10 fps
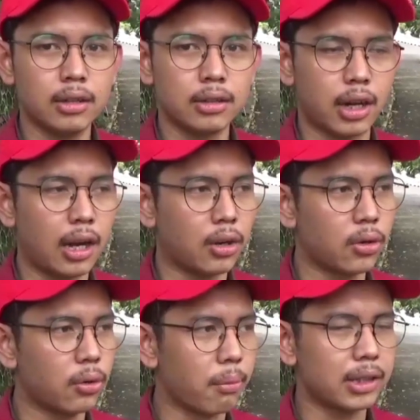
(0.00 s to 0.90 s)
tergantung
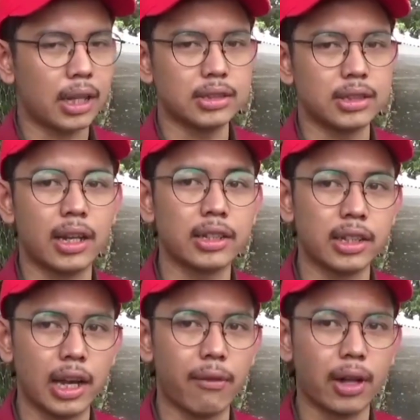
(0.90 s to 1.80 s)
medan jalan yang
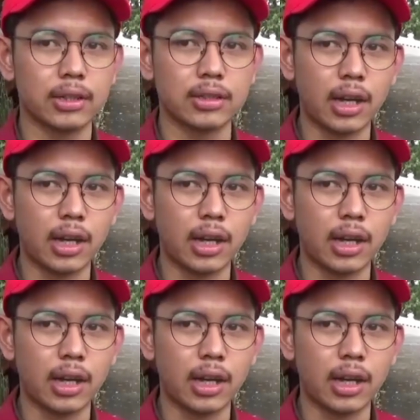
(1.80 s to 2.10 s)
dilewati.